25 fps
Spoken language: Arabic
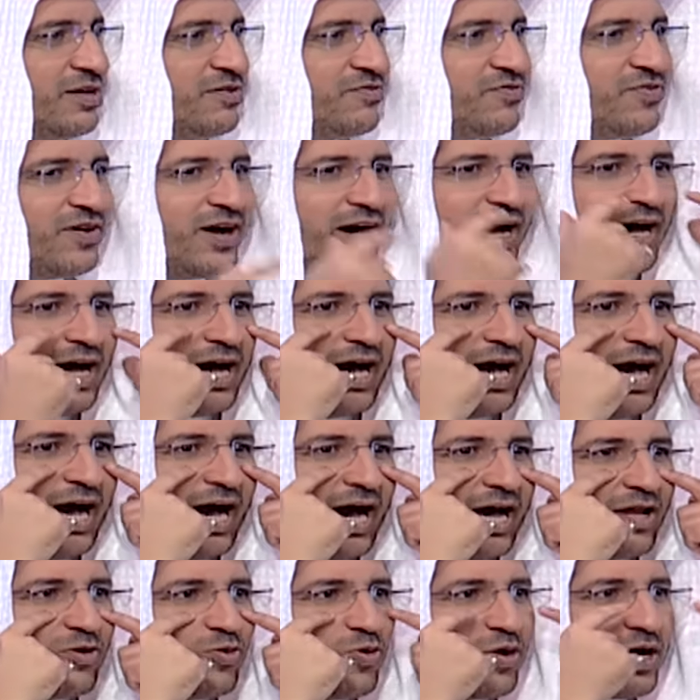
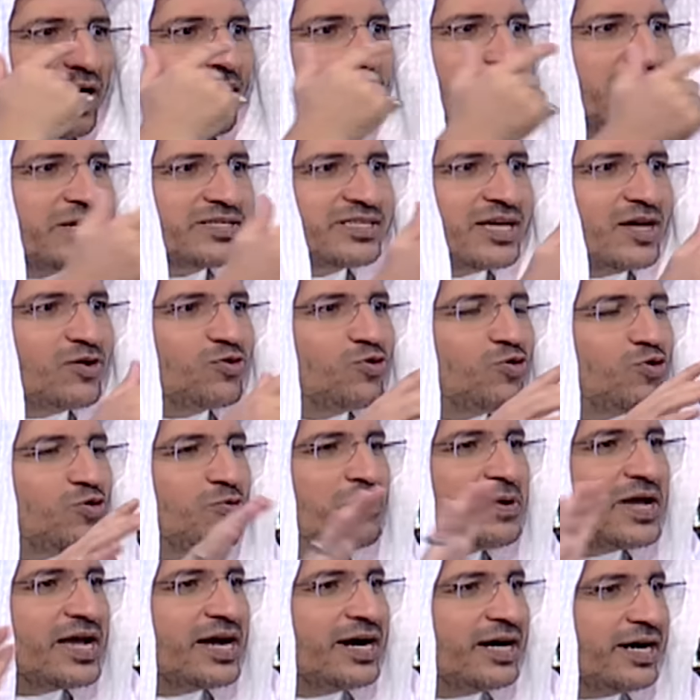فعلق بصره
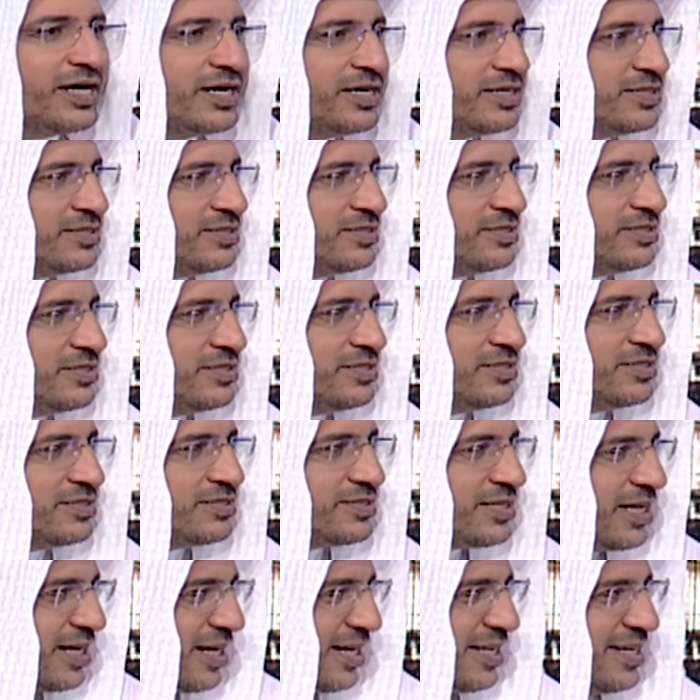بها
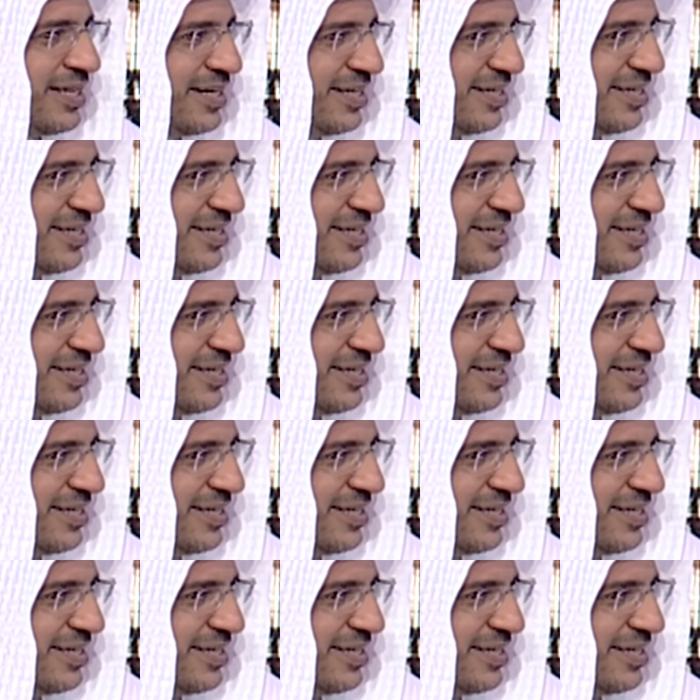ترك